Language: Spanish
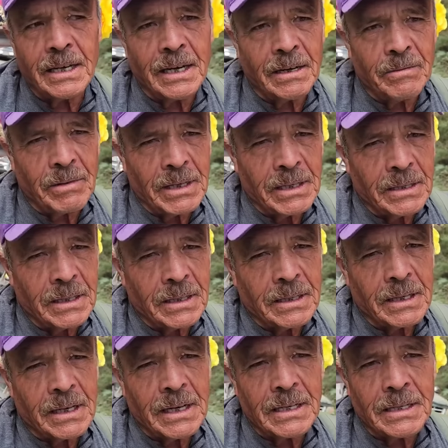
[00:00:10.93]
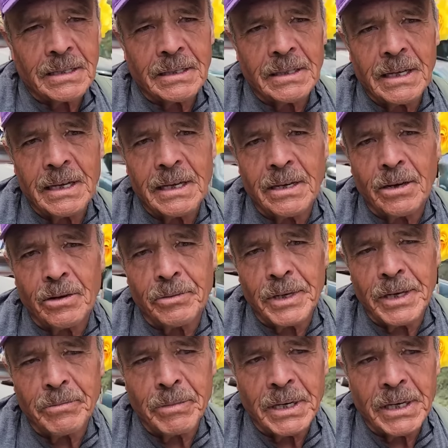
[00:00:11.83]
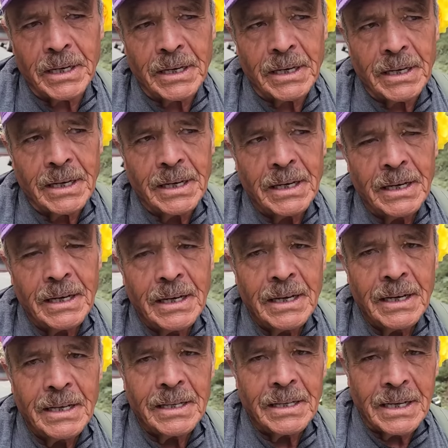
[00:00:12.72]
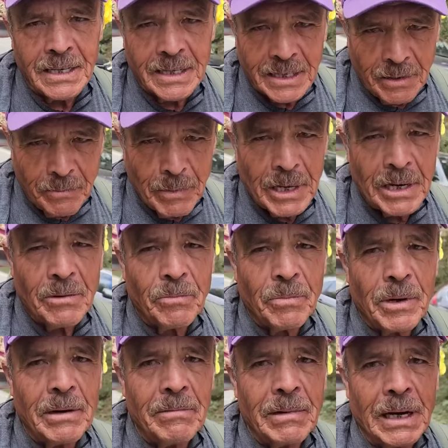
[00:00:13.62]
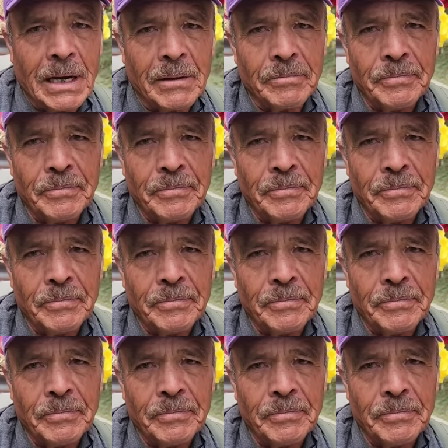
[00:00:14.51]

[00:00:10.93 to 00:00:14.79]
El 23 de noviembre, desde Mero Puebla.